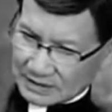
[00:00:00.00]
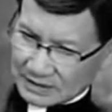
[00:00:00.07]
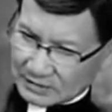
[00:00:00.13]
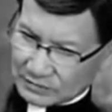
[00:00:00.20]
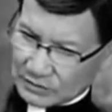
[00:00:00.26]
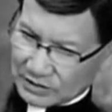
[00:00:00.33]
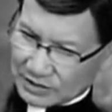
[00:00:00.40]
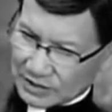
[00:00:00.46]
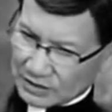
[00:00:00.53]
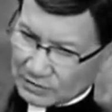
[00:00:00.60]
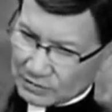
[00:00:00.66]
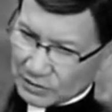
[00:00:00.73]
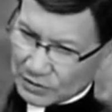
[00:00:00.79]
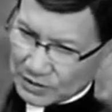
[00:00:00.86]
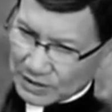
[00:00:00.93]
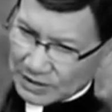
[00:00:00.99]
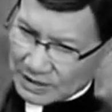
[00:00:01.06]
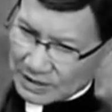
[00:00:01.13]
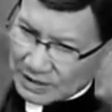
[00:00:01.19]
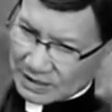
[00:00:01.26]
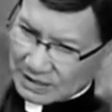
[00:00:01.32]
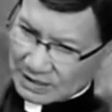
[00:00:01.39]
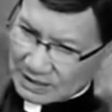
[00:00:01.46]
rồi vua Salomon
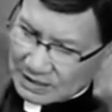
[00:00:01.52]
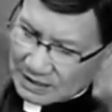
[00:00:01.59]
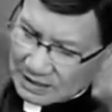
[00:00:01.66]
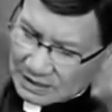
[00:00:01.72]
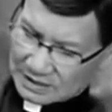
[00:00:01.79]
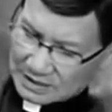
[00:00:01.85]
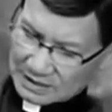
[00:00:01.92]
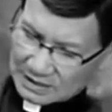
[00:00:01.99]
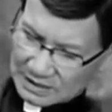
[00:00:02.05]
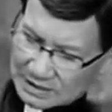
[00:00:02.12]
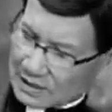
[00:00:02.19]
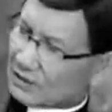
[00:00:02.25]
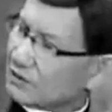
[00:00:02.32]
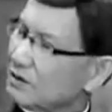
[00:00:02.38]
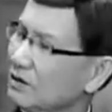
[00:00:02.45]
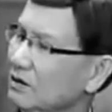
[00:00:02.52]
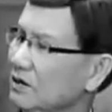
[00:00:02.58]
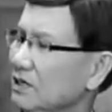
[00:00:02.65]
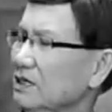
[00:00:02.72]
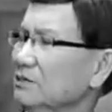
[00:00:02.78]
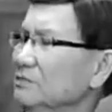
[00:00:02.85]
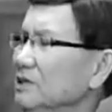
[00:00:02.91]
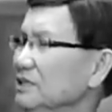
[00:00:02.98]
thì sau đó
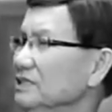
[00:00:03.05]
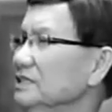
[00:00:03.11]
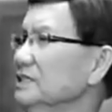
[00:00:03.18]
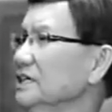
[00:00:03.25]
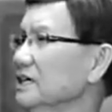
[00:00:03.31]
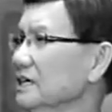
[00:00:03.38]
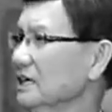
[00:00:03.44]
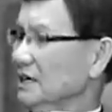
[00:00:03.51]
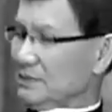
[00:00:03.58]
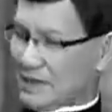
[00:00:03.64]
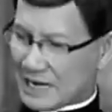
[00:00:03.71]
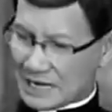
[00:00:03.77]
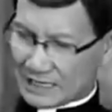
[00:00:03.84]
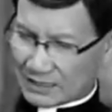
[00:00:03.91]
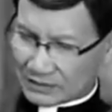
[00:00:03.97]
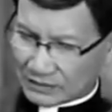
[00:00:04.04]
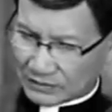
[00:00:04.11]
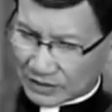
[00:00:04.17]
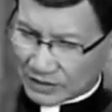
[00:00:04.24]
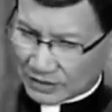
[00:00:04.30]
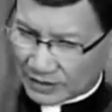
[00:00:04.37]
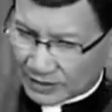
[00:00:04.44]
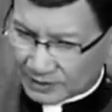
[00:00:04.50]
là bị chia ra làm hai đó tôi
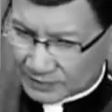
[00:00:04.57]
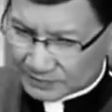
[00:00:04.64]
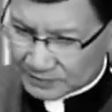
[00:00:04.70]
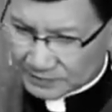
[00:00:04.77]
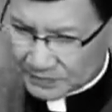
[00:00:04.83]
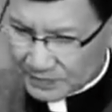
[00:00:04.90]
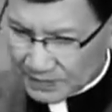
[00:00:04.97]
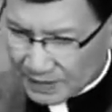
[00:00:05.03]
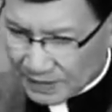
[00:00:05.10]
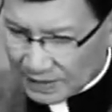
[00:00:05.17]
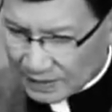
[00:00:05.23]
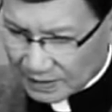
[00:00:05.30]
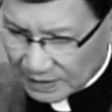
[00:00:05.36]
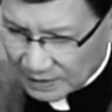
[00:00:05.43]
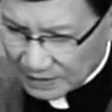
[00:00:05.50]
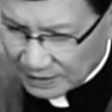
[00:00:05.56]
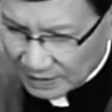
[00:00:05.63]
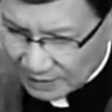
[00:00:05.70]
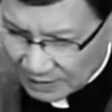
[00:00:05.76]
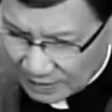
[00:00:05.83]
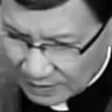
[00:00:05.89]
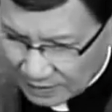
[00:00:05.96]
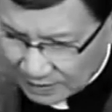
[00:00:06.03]
vừa nói đó dạ. thì
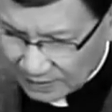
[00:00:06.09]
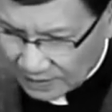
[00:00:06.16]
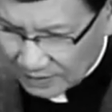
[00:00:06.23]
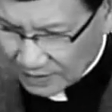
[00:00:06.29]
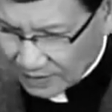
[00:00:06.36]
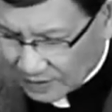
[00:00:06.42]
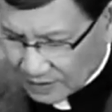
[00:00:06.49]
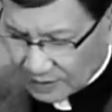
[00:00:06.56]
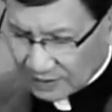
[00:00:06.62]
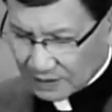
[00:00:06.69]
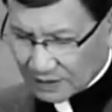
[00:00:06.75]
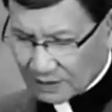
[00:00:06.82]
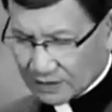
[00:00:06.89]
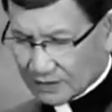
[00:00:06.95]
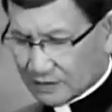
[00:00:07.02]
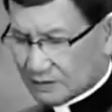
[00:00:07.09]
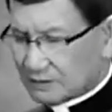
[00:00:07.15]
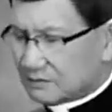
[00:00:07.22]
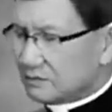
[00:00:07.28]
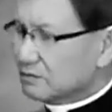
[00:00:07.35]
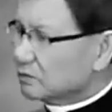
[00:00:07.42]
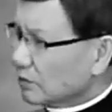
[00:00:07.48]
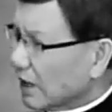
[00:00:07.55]
à, đến
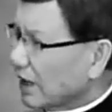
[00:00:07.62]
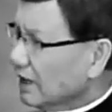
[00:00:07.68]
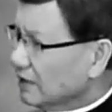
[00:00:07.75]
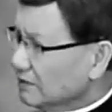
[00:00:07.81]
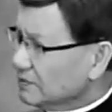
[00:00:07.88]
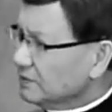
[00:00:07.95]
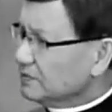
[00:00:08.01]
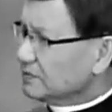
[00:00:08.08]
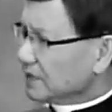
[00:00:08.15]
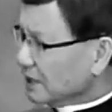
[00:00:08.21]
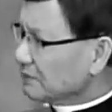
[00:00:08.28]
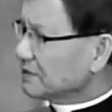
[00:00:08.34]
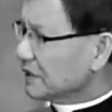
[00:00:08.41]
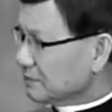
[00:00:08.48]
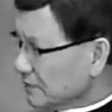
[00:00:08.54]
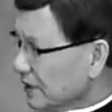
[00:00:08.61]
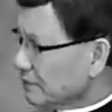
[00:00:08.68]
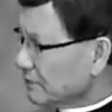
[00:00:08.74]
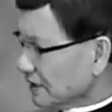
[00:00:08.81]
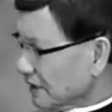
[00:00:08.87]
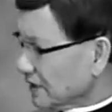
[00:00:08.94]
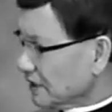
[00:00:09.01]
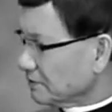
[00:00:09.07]
khoảng 500
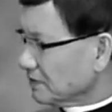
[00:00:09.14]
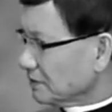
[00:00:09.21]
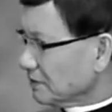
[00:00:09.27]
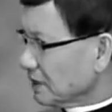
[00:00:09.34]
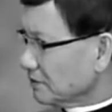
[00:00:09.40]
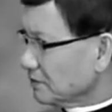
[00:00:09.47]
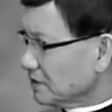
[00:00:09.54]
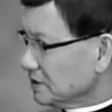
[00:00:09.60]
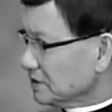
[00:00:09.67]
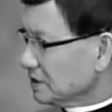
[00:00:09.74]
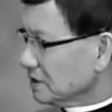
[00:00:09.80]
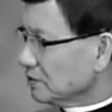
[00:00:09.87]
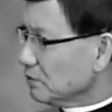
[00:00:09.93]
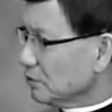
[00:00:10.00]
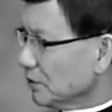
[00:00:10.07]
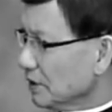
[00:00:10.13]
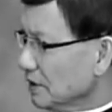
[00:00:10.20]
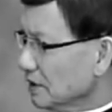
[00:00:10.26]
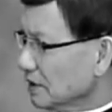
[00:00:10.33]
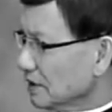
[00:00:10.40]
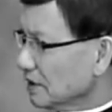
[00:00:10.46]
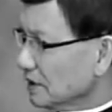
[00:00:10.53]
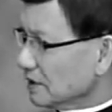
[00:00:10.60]
năm gần 500 năm trước công nguyên
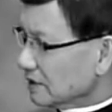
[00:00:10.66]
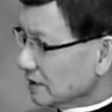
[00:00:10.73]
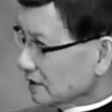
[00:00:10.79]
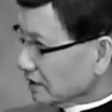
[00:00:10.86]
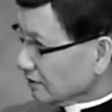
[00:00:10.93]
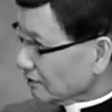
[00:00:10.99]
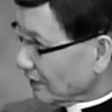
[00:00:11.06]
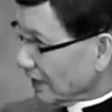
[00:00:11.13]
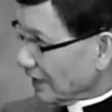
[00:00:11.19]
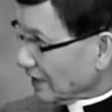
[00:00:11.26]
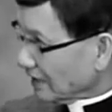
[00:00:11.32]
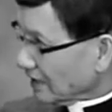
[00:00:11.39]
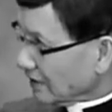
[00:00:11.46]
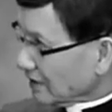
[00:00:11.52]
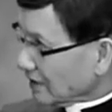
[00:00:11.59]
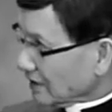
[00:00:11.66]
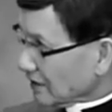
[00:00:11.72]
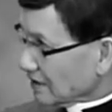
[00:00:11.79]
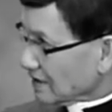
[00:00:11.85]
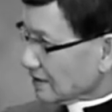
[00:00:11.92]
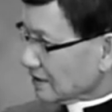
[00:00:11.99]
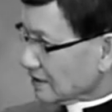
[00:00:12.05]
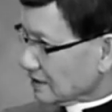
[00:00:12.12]
đó, thì được về
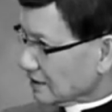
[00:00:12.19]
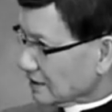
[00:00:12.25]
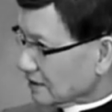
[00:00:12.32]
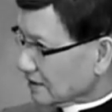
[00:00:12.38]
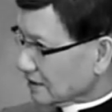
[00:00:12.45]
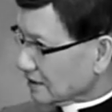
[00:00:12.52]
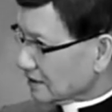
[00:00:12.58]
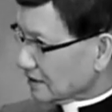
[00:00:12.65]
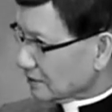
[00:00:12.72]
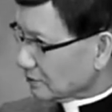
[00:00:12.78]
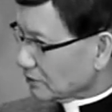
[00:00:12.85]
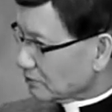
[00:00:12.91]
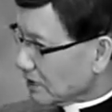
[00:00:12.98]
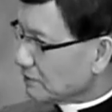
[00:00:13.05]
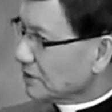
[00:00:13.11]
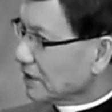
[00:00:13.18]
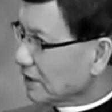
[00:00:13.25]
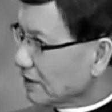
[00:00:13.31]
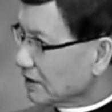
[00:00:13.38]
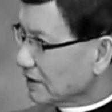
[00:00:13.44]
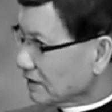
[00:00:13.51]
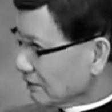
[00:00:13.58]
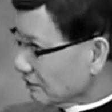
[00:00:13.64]
người à,
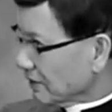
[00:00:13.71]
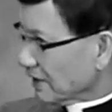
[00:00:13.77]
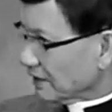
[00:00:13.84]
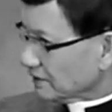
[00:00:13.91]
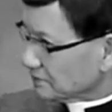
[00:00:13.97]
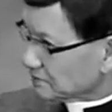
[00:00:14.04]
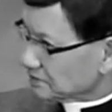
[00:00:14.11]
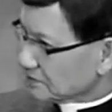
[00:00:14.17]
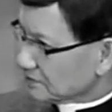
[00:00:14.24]
Babylon đã được về